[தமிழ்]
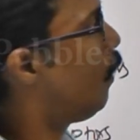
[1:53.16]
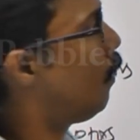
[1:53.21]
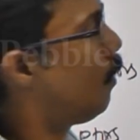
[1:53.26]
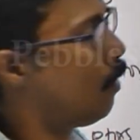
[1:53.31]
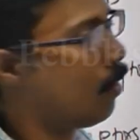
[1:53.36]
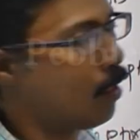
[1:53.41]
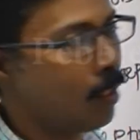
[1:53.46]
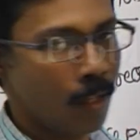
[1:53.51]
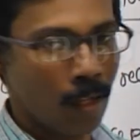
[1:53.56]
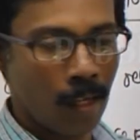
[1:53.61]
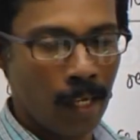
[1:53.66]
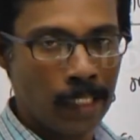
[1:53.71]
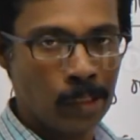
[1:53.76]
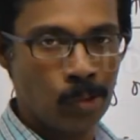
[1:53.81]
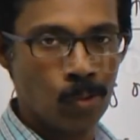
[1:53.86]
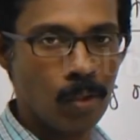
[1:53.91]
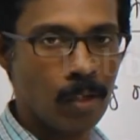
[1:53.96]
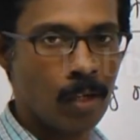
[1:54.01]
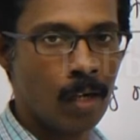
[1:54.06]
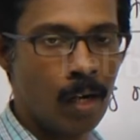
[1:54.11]
இதுதான்
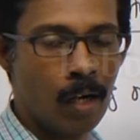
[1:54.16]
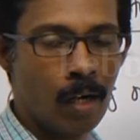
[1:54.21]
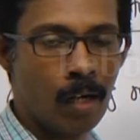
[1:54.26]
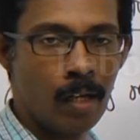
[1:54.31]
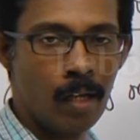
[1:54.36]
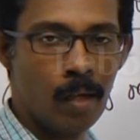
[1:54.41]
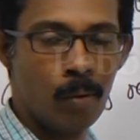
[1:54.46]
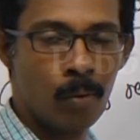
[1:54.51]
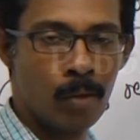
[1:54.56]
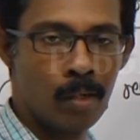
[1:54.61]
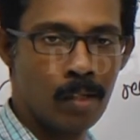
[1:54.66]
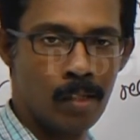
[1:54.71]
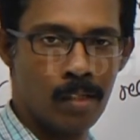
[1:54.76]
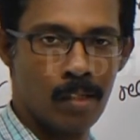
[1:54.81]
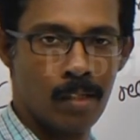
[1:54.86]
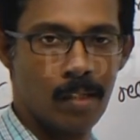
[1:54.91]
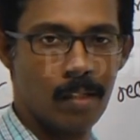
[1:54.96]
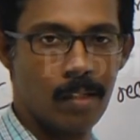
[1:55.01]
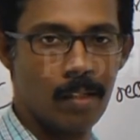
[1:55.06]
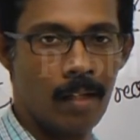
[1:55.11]
ஆக்சுவல் காக்லியாவோட
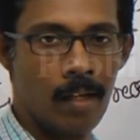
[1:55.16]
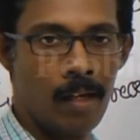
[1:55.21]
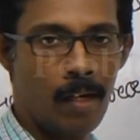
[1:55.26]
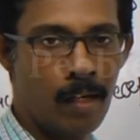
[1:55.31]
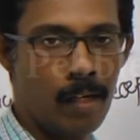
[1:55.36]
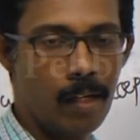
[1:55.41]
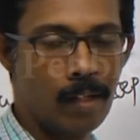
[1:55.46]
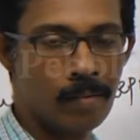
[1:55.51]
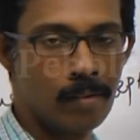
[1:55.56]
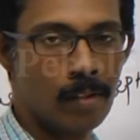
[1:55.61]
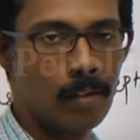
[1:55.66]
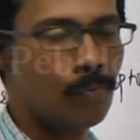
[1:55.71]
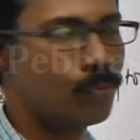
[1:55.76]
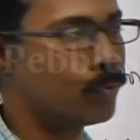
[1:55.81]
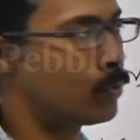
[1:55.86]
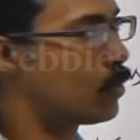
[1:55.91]
அந்த லேயர்ஸ் ஆஃப்